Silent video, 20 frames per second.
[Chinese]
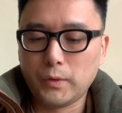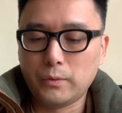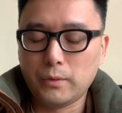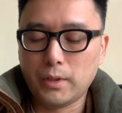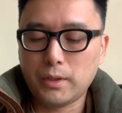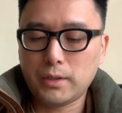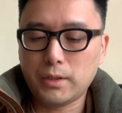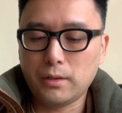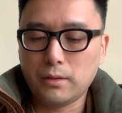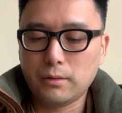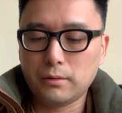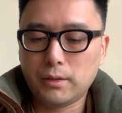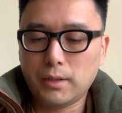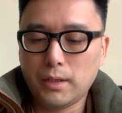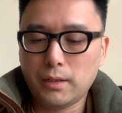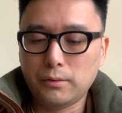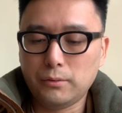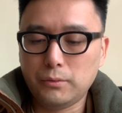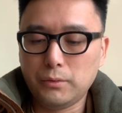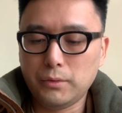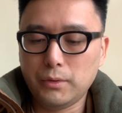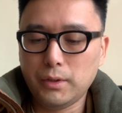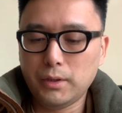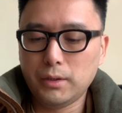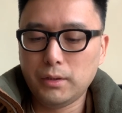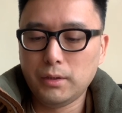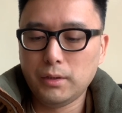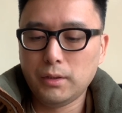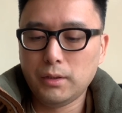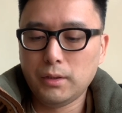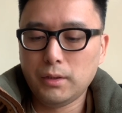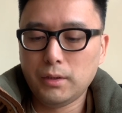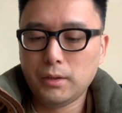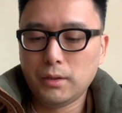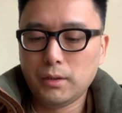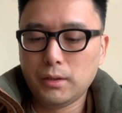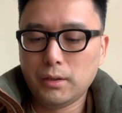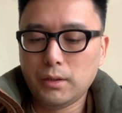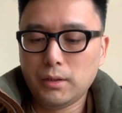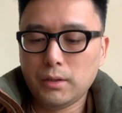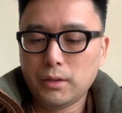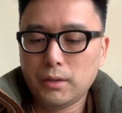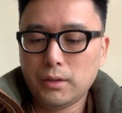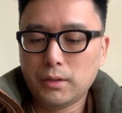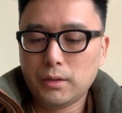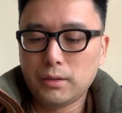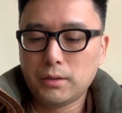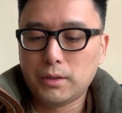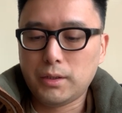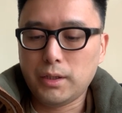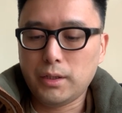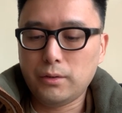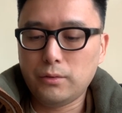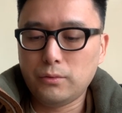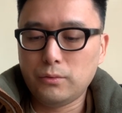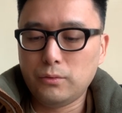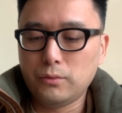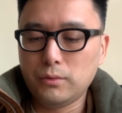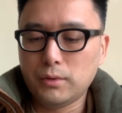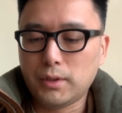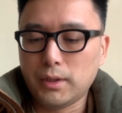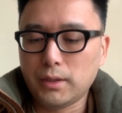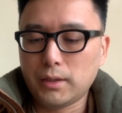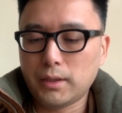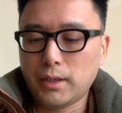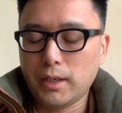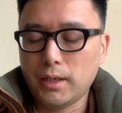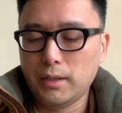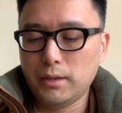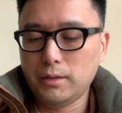袁绍大怒曰：“奸如怎敢